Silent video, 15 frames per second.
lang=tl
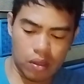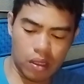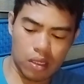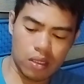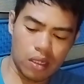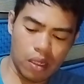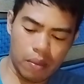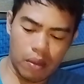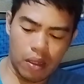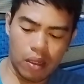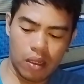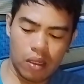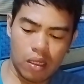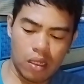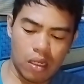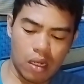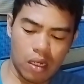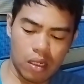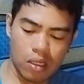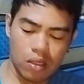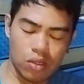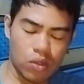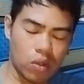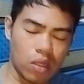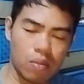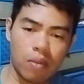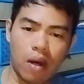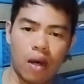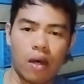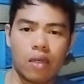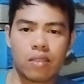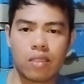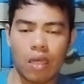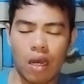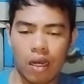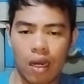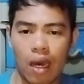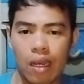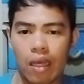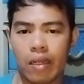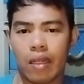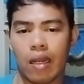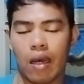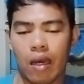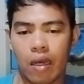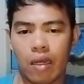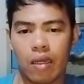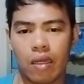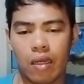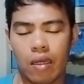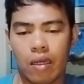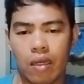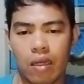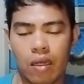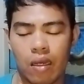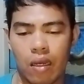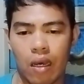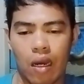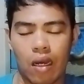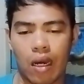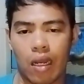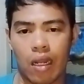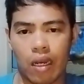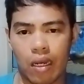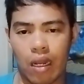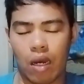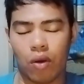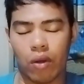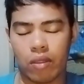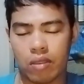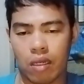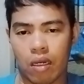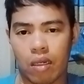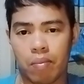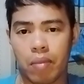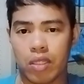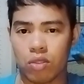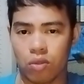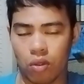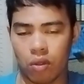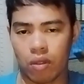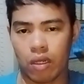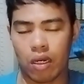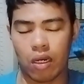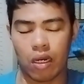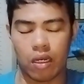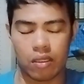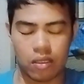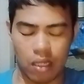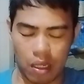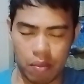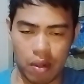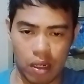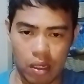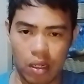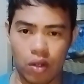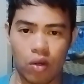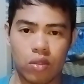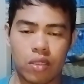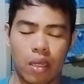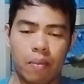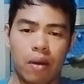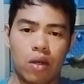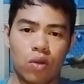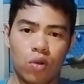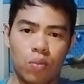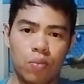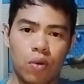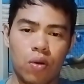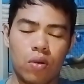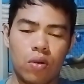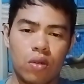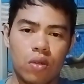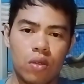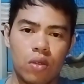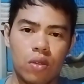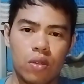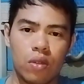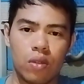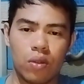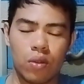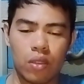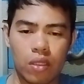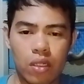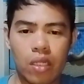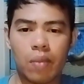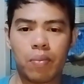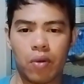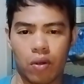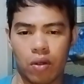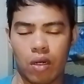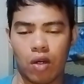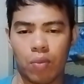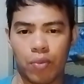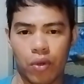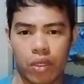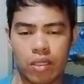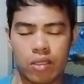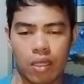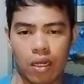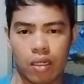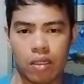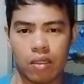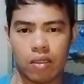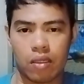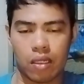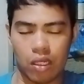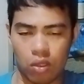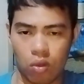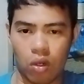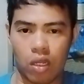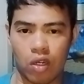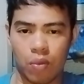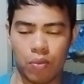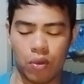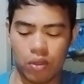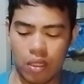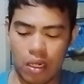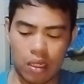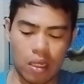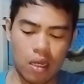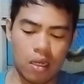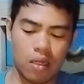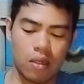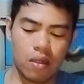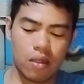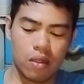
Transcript: kasi nga may ang yung iba sa akala nila akala nila ako isang pastor ak, sa ibang ano sa ibang grupo. Ngunit hindi po ako po isang katoliko po talaga.